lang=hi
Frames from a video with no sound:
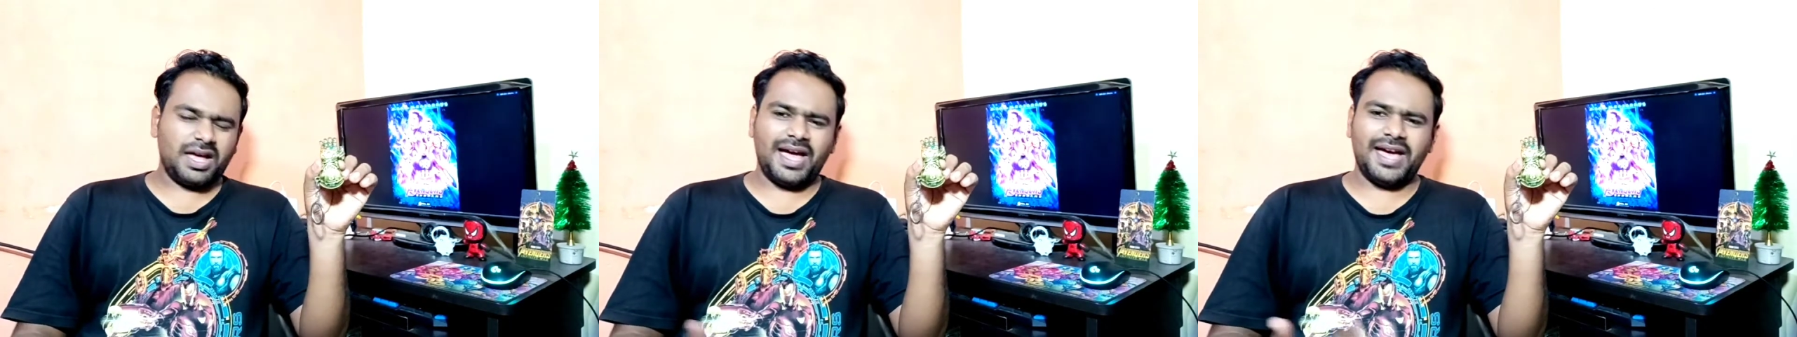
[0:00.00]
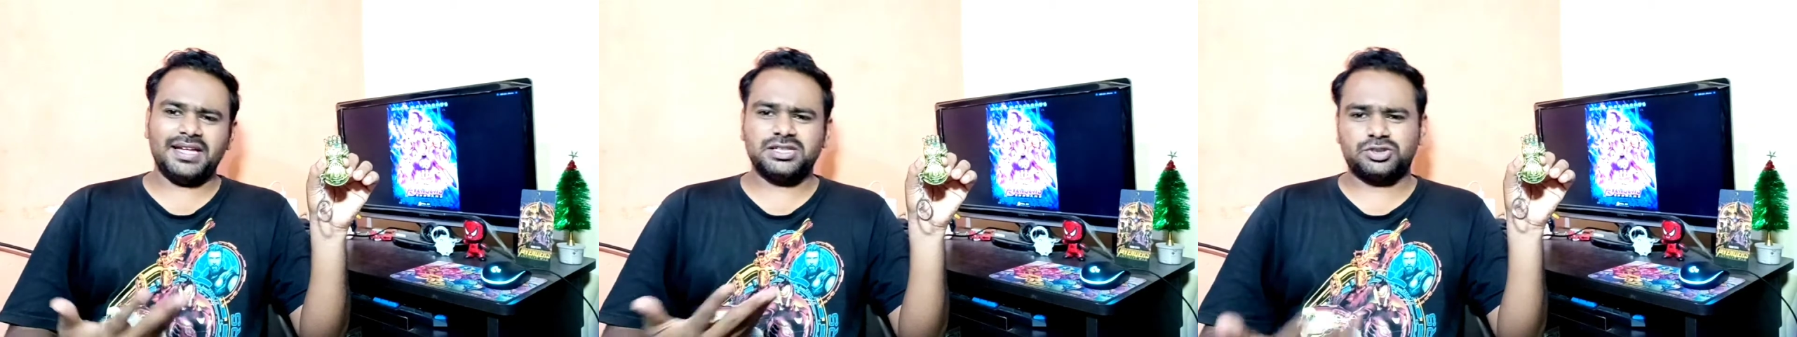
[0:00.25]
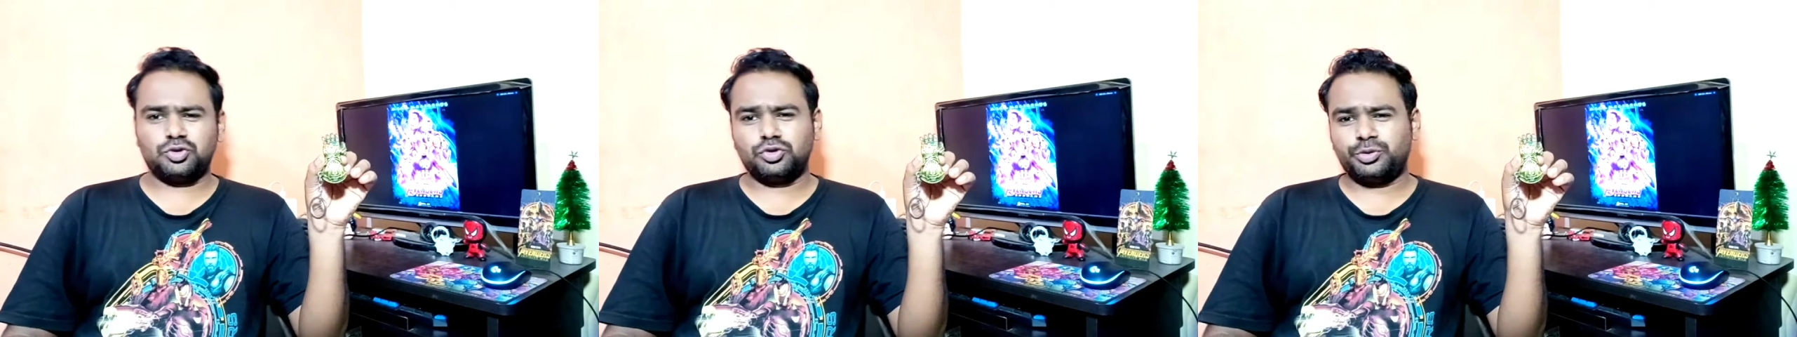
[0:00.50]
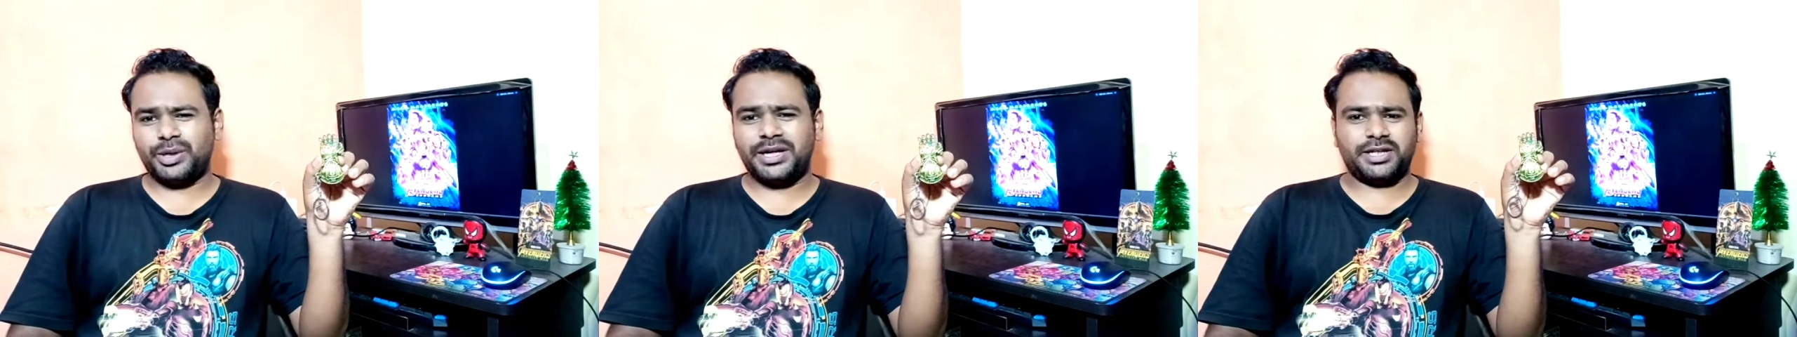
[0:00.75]
आई गेस टू
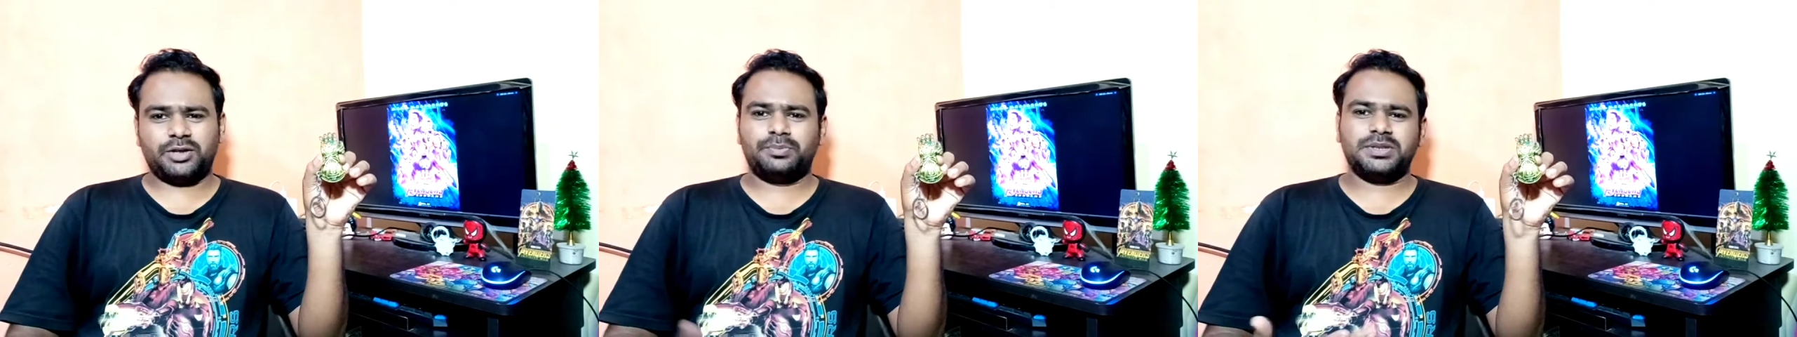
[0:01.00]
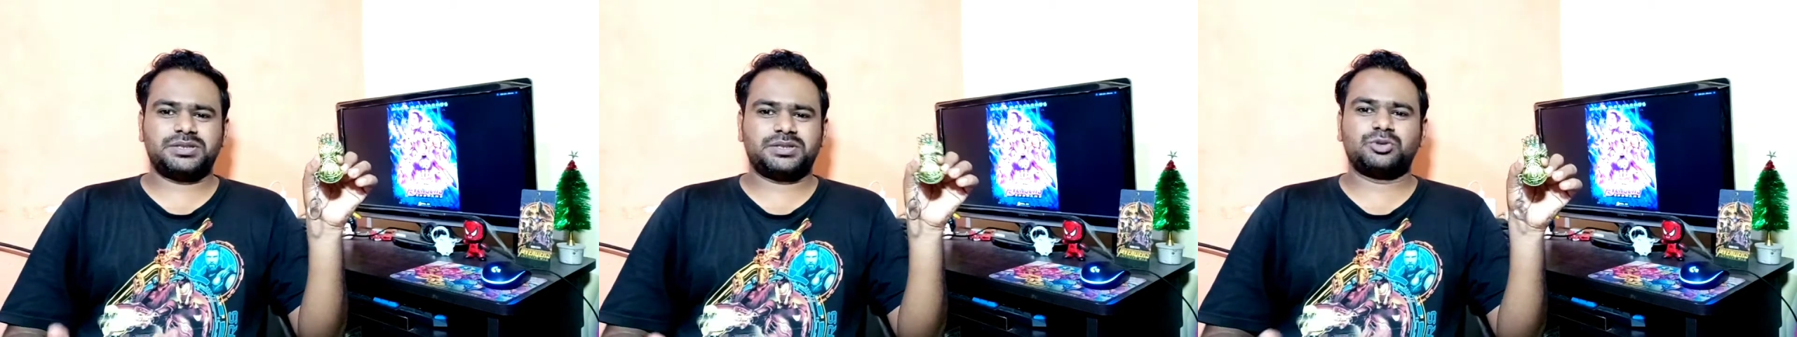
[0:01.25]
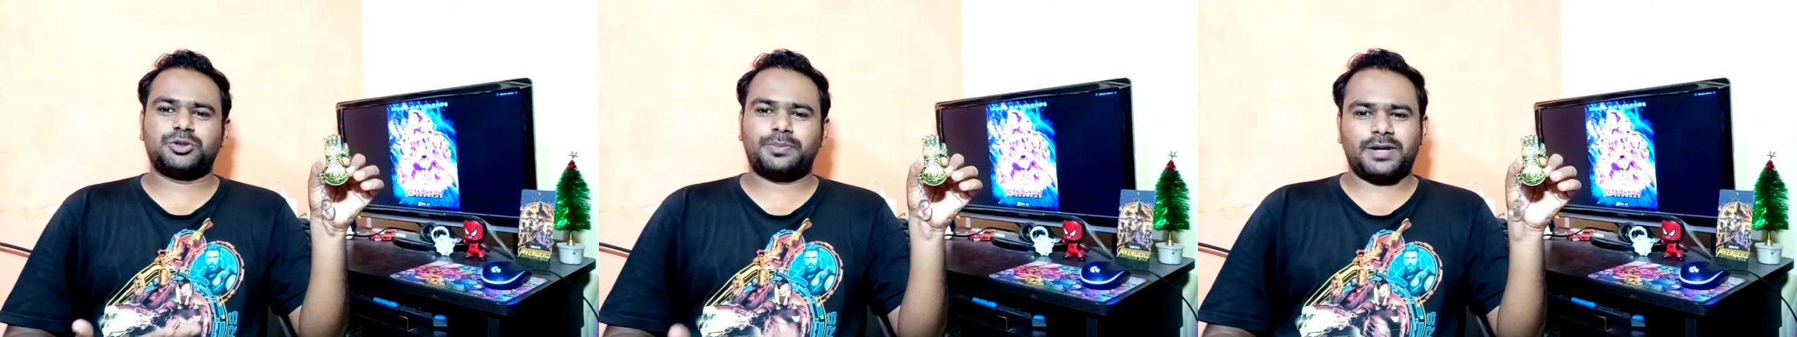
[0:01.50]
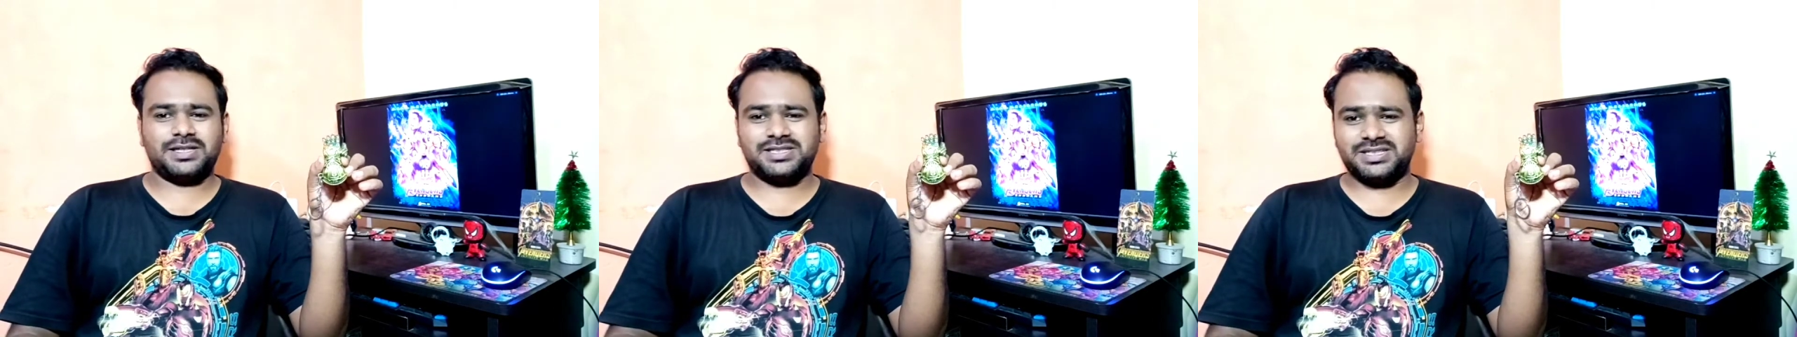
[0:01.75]
ट्वेंटी रुपीज़ कुछ
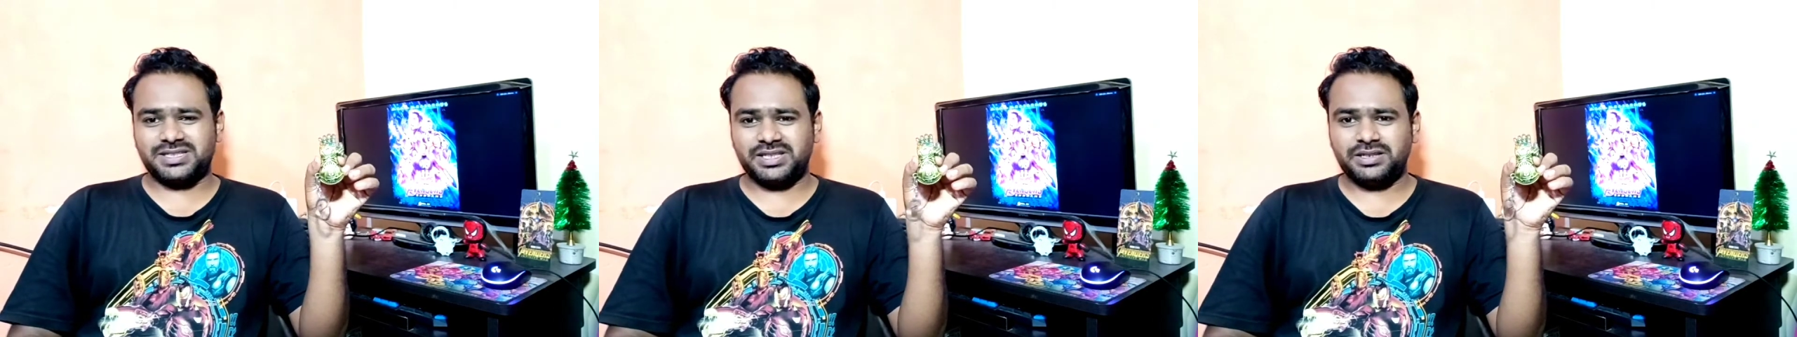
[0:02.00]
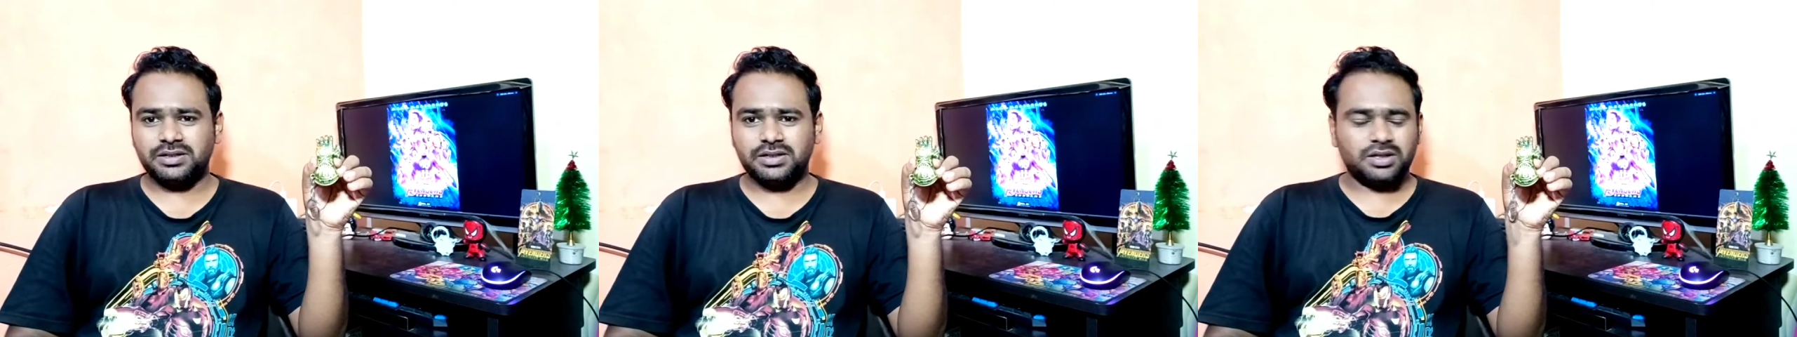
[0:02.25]
प्राइज है इसकी